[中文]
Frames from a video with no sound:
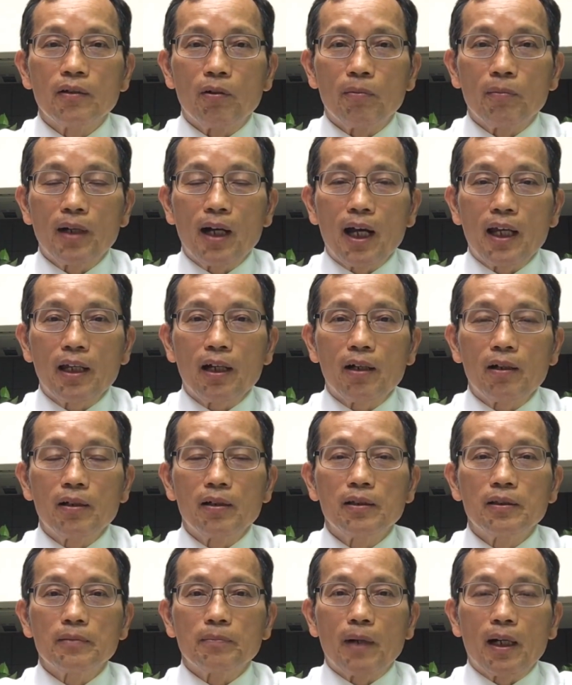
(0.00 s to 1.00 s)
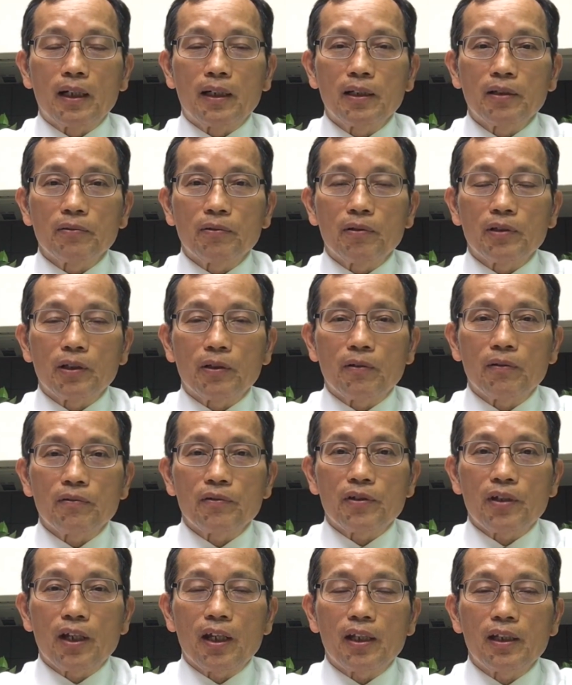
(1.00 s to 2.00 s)
我们还要把更多的
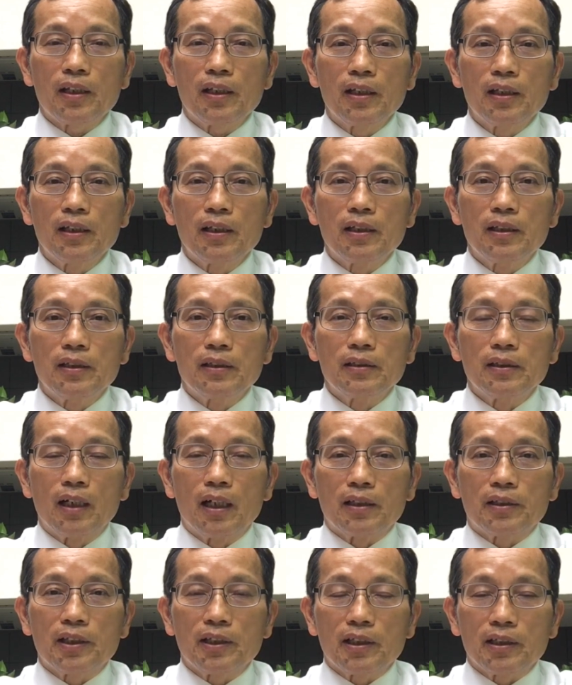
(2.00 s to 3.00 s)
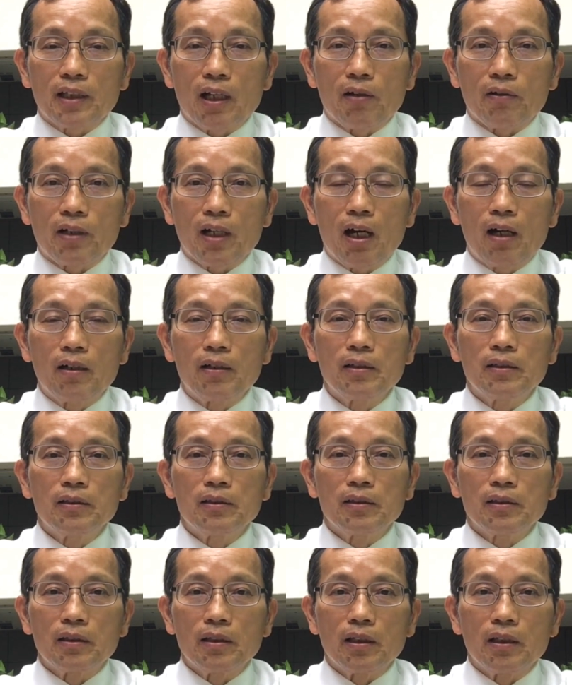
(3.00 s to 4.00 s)
空间，啊，借着祷告，
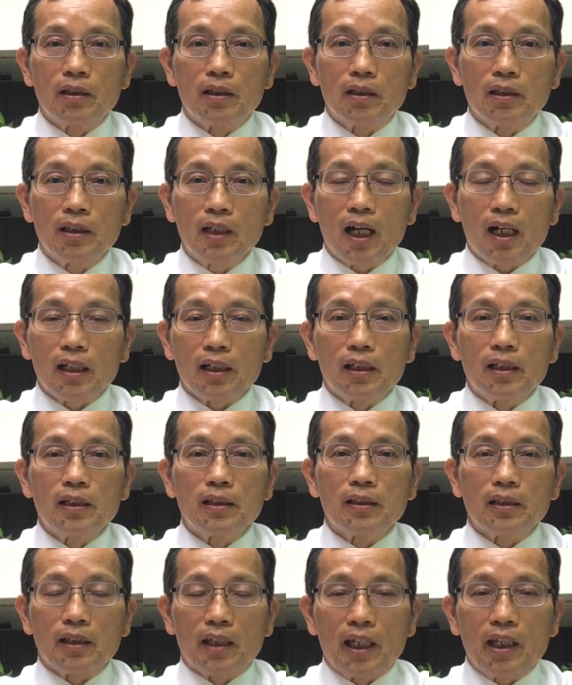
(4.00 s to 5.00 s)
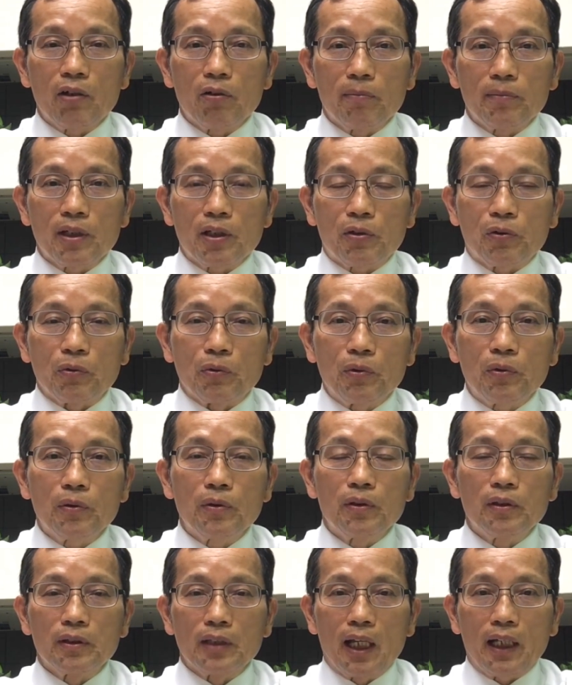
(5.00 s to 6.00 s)
让给我们的
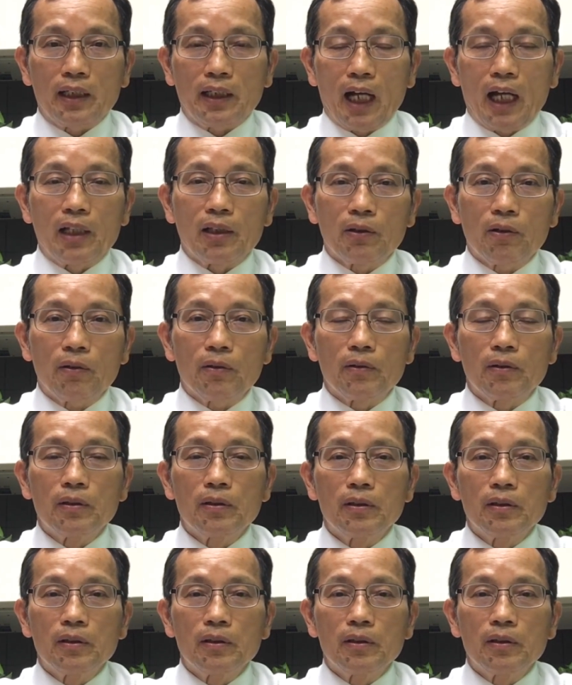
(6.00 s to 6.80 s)
主来感动。